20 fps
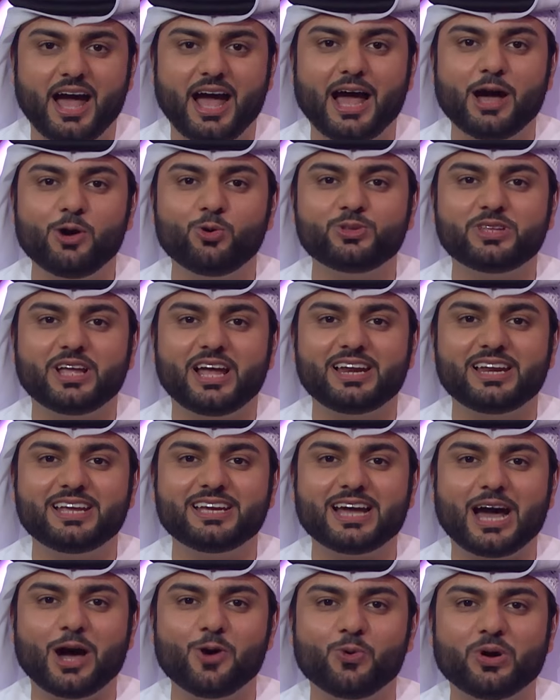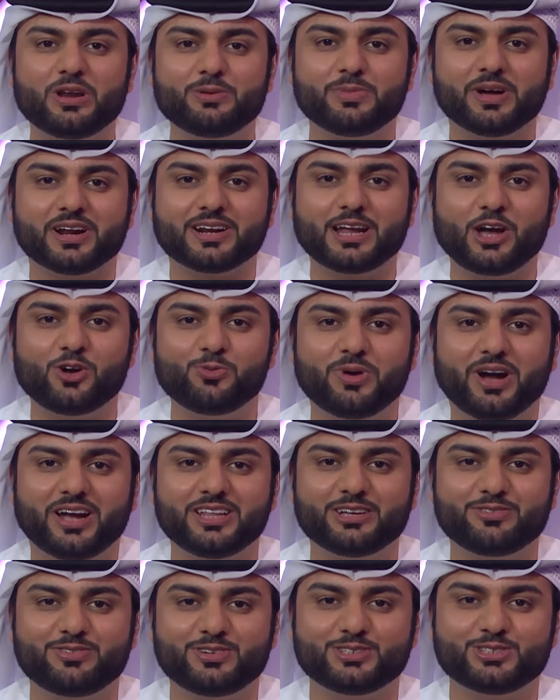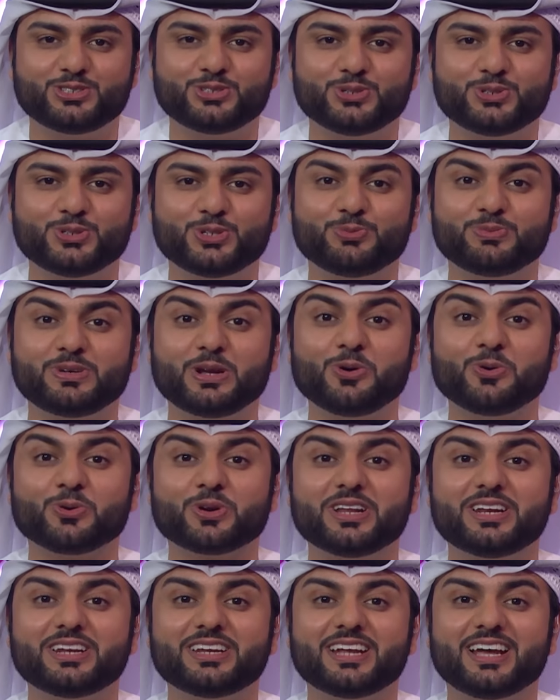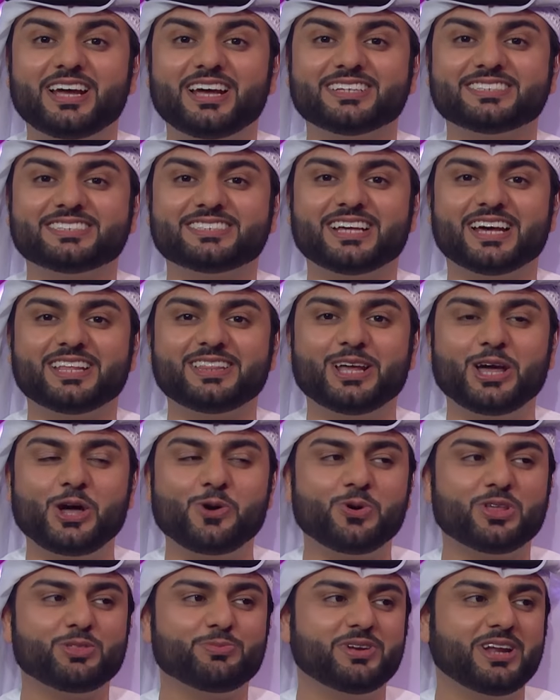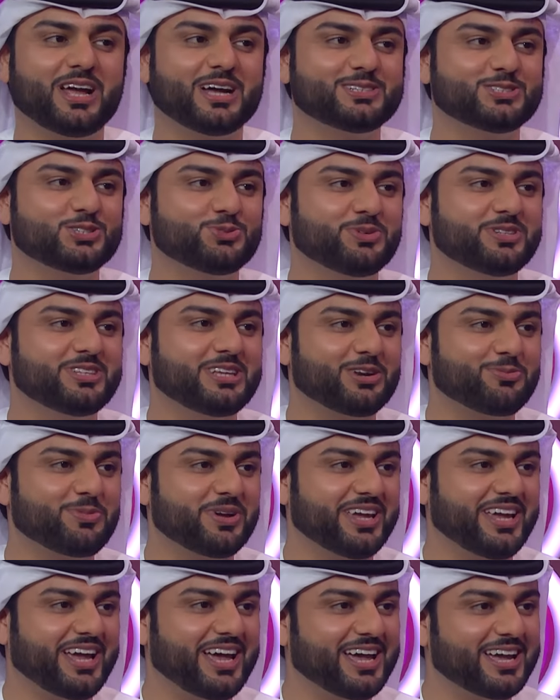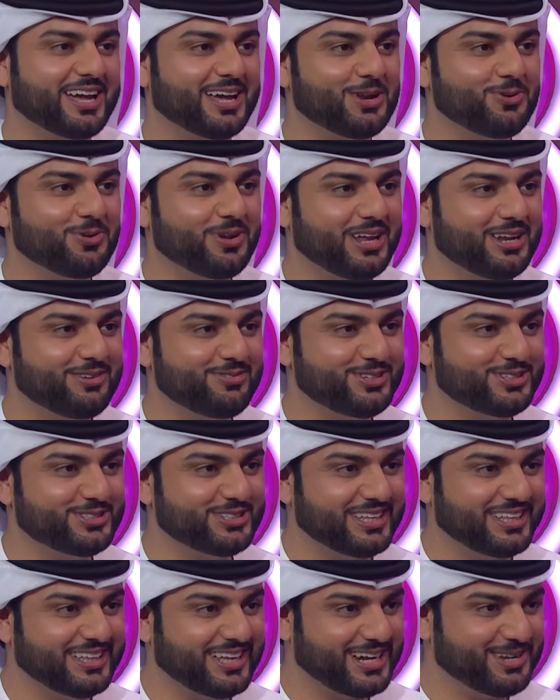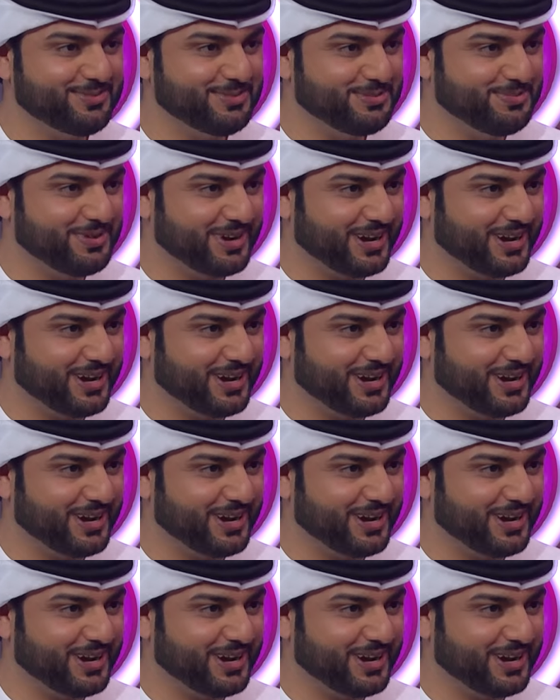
عوده لاول مره ومعنا في الاستوديو منورنا استاذنا عوض من حاسوم الدرمكي حياك الله ويانا في الجزء الثاني من